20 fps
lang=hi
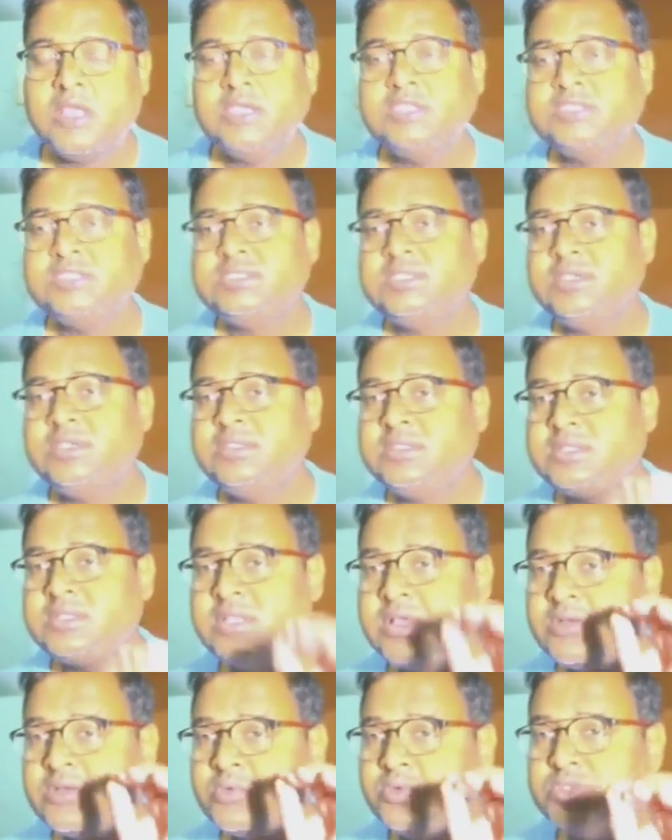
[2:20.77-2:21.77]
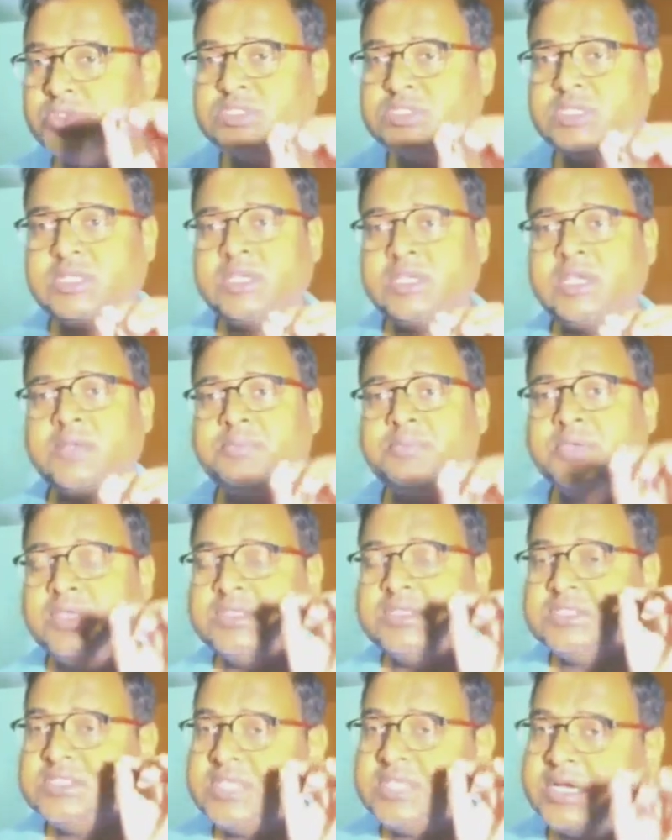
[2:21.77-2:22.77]
इससे इतना क्वेश्चन है आपके
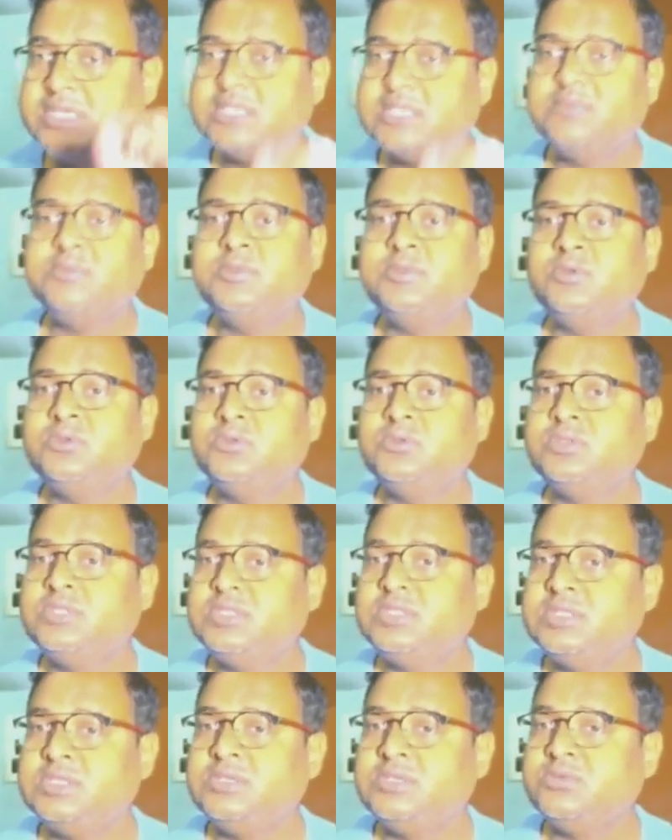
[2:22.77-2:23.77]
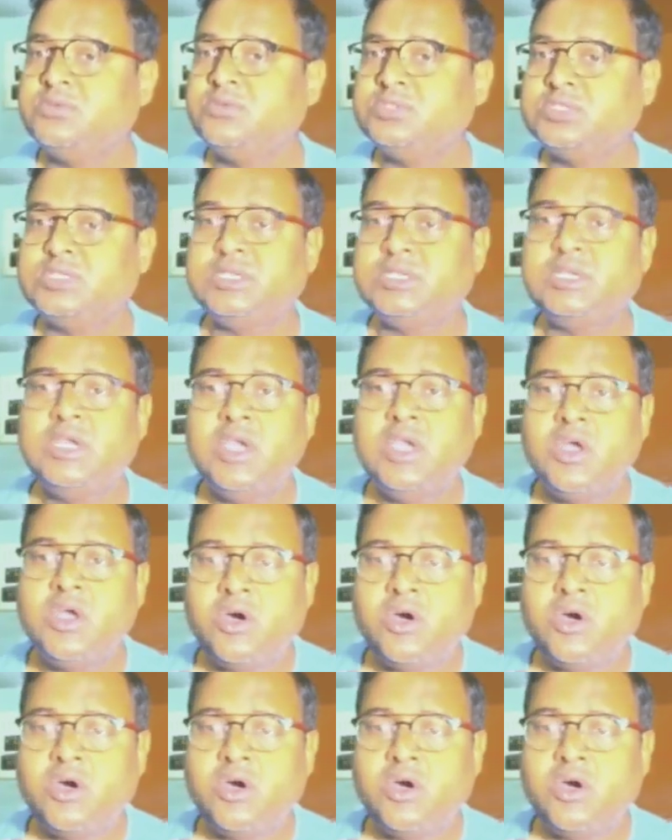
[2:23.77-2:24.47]
एनसीईआरटी e में दो दो तीन तीन क्वेश्चन है